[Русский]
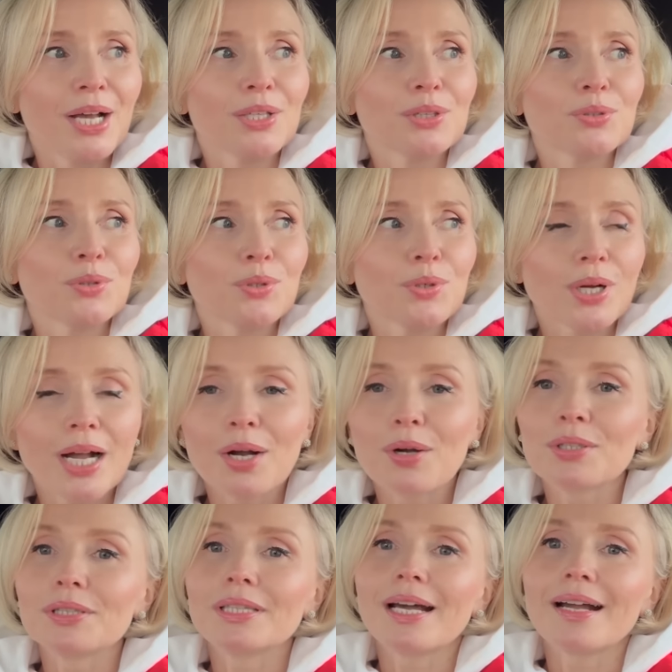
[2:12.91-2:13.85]
но
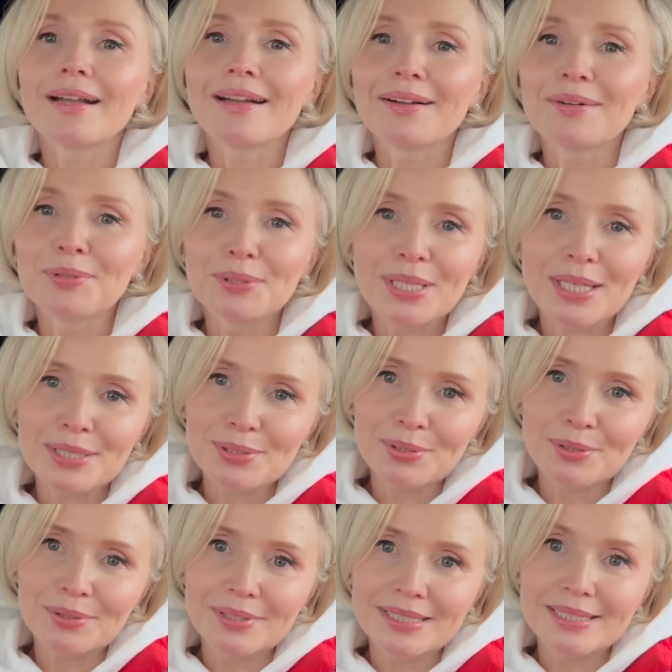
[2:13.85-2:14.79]
как, так как у нас
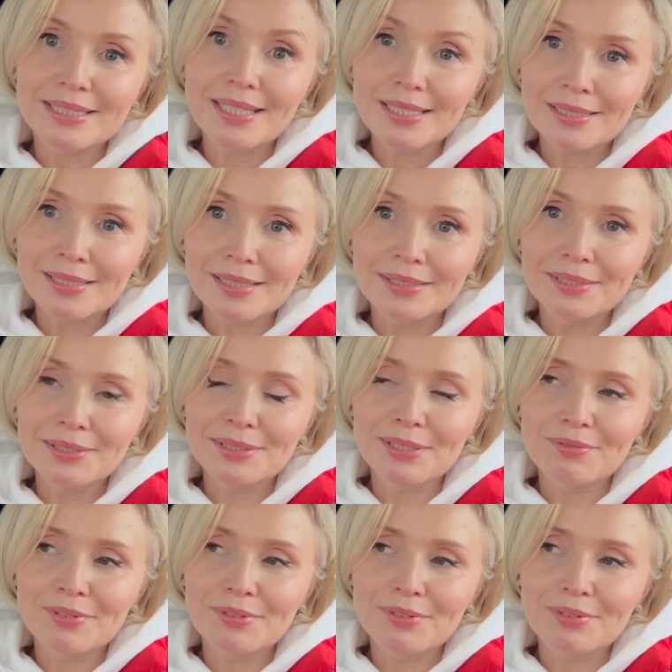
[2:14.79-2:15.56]
он здесь родился,